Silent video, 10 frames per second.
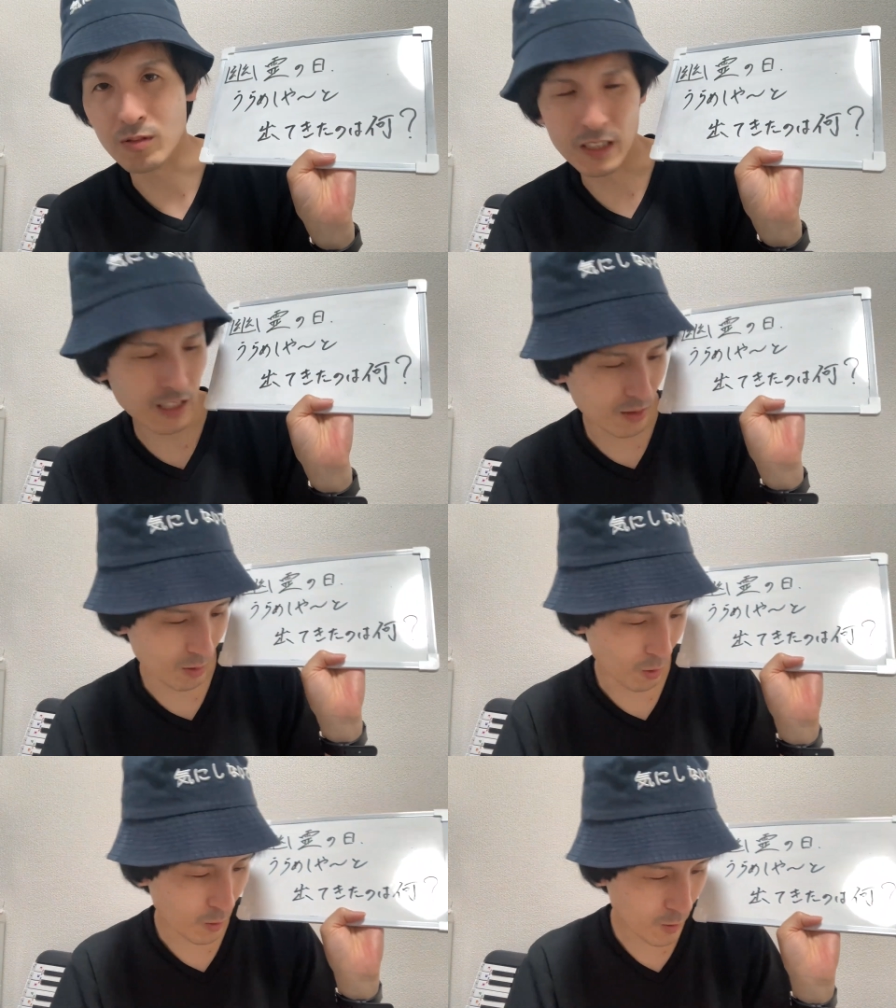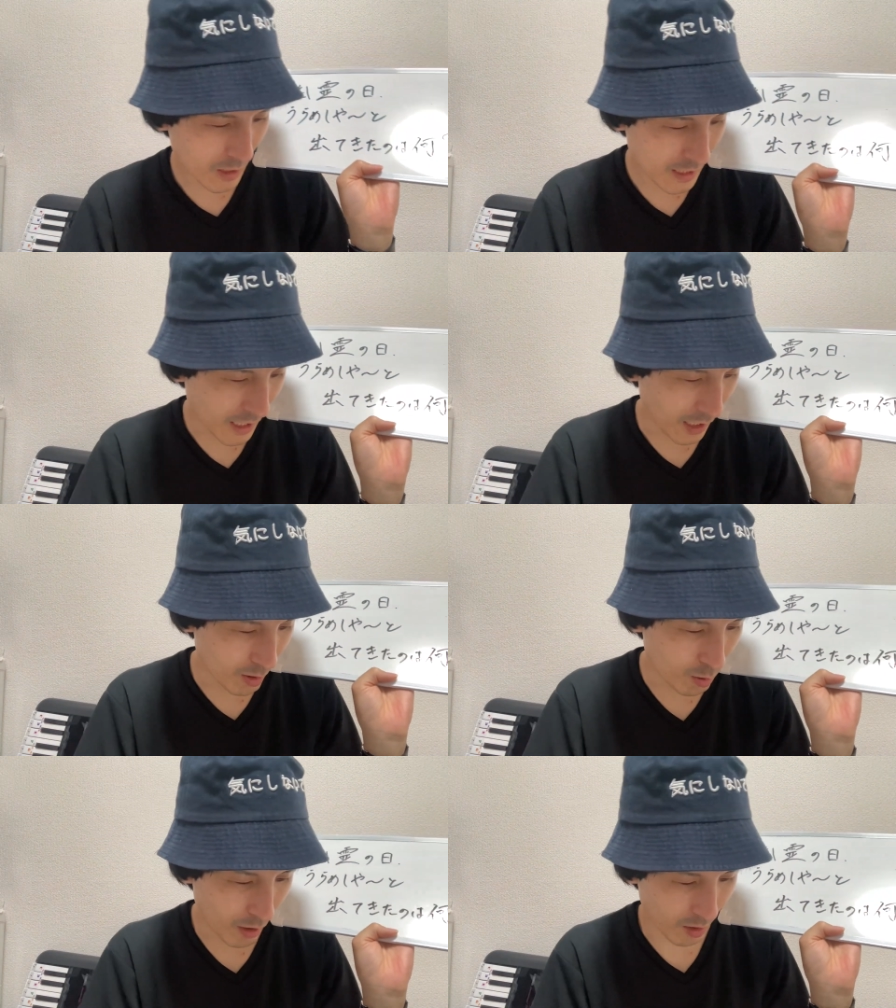26日が
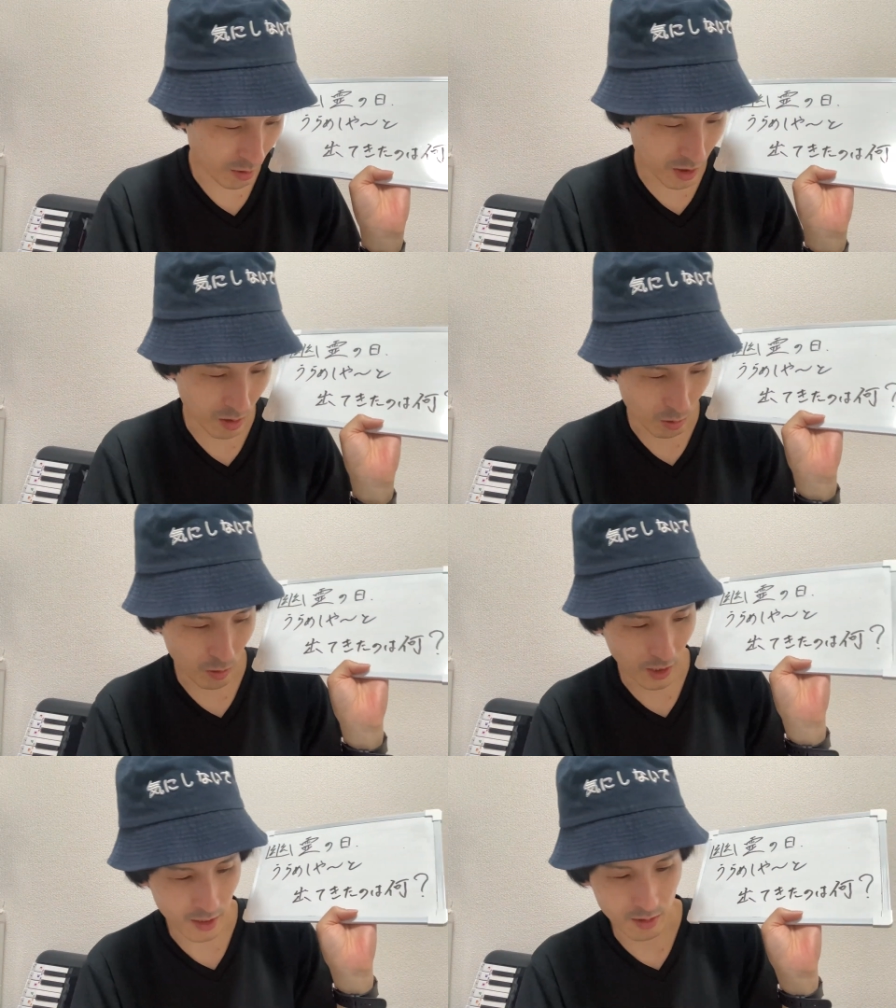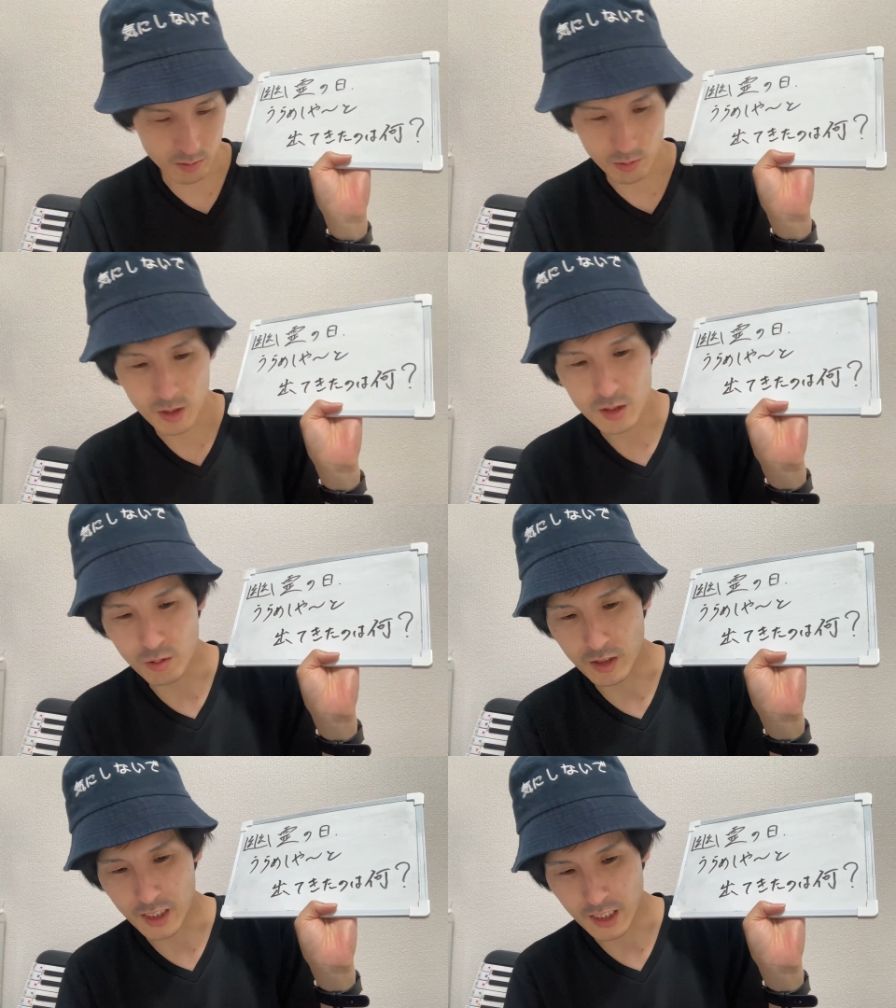幽霊の日となっている
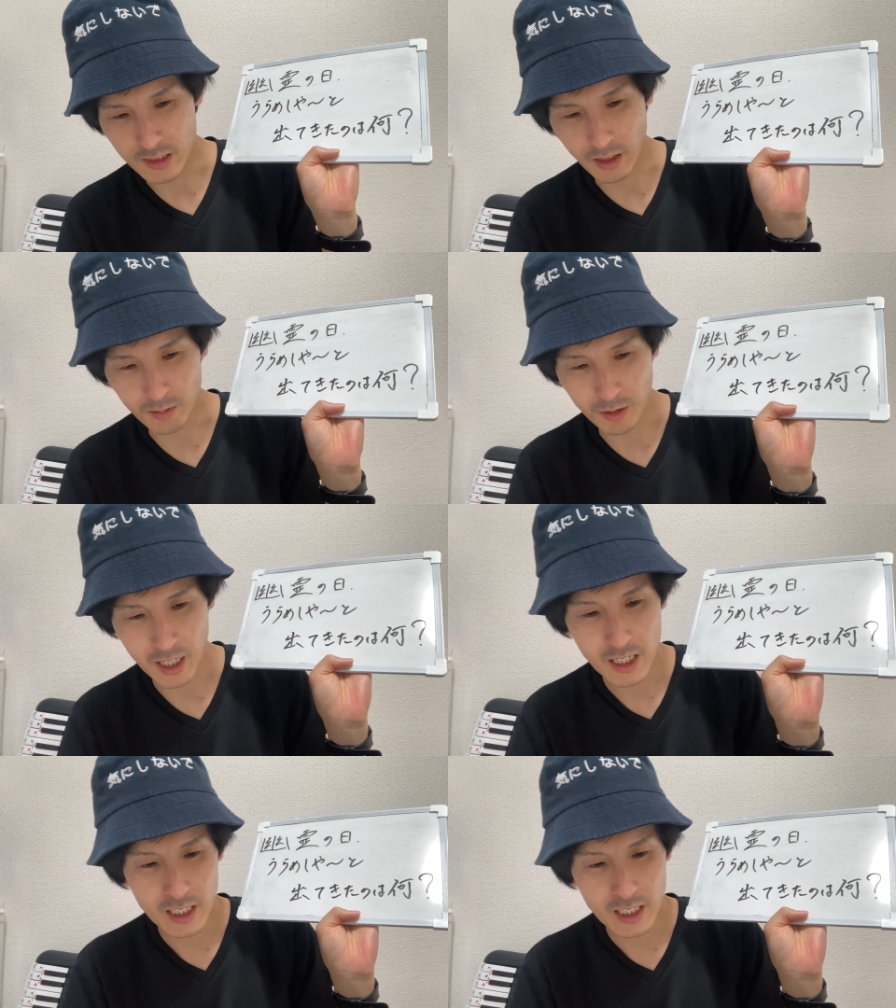そうなんですけどね。